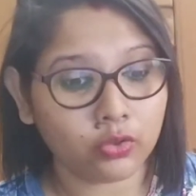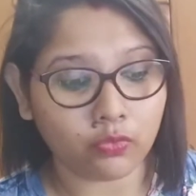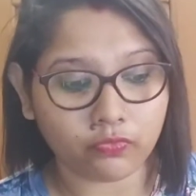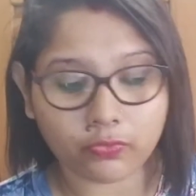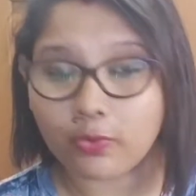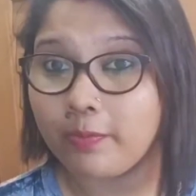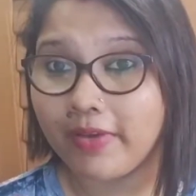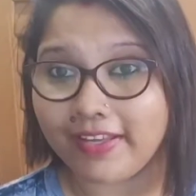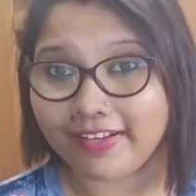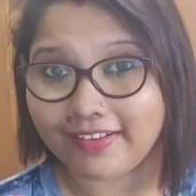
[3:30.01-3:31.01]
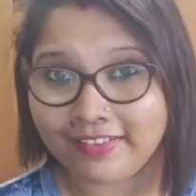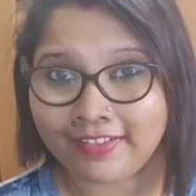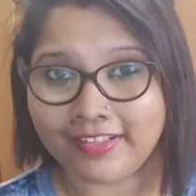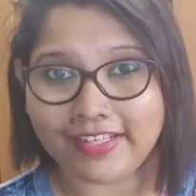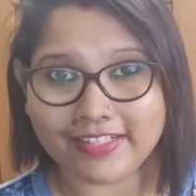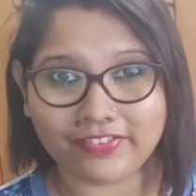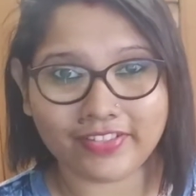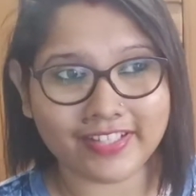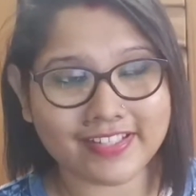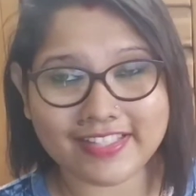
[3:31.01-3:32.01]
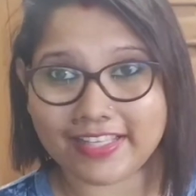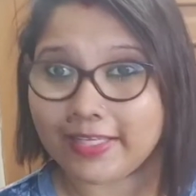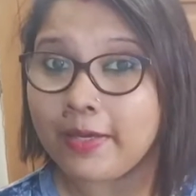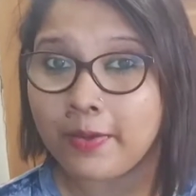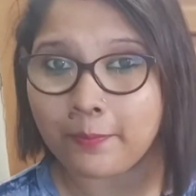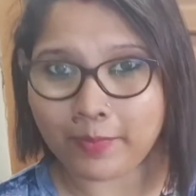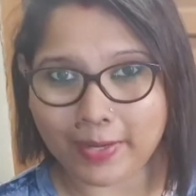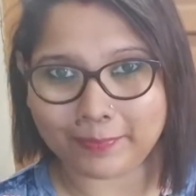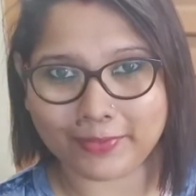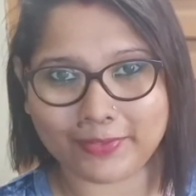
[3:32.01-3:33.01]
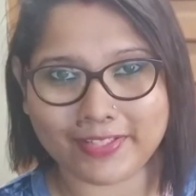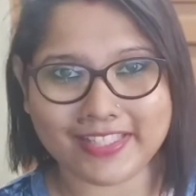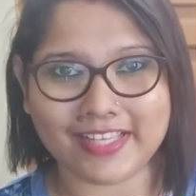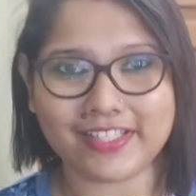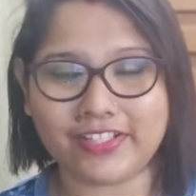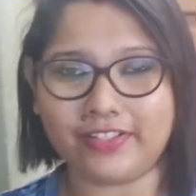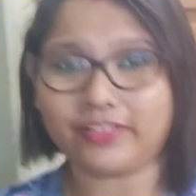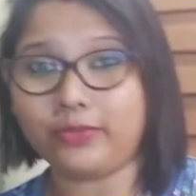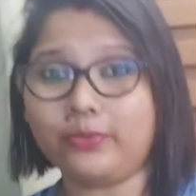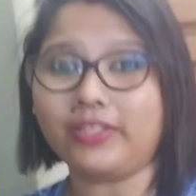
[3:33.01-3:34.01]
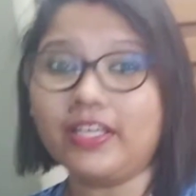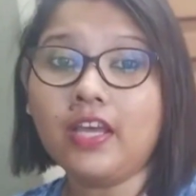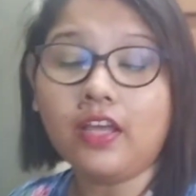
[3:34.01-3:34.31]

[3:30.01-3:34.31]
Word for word: तो वो मैं ना इंग्रेडिएंट्स देके मैं आप लोगों के साथ शेयर करूंगी